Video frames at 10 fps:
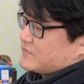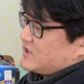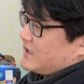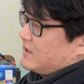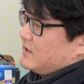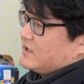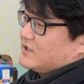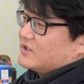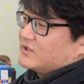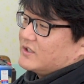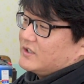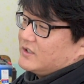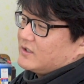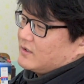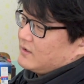자,
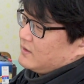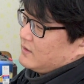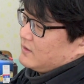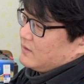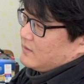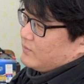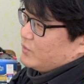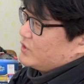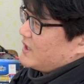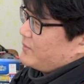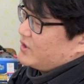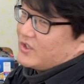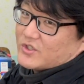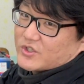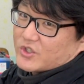이거는
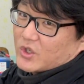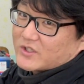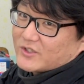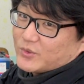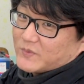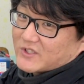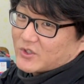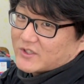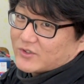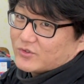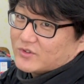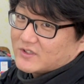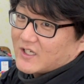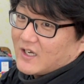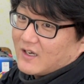뭐냐면은 정제수입니다. 정제수.
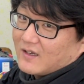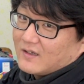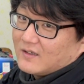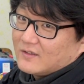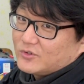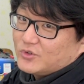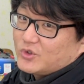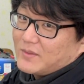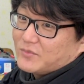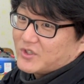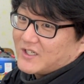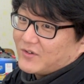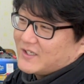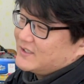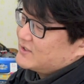그러니까 순수한
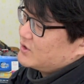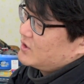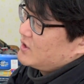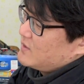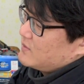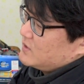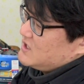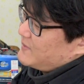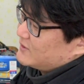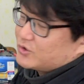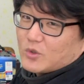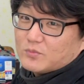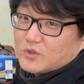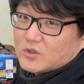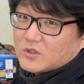물이라고 해야 되죠. 일반
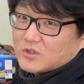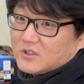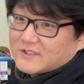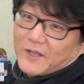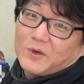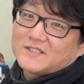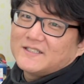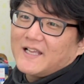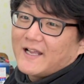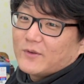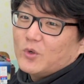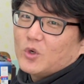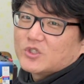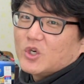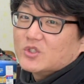수돗물을 사용하시는 게
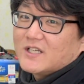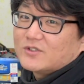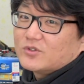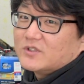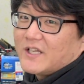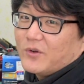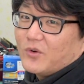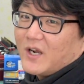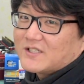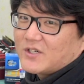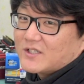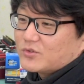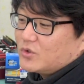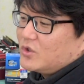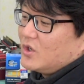아니고 정제수를 사용을
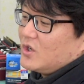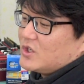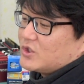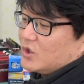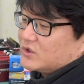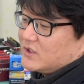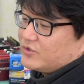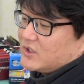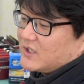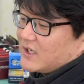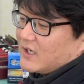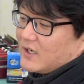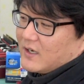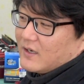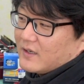하셔가지고
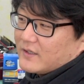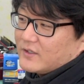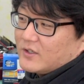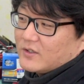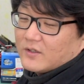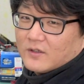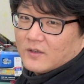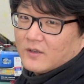정제수에다가 이런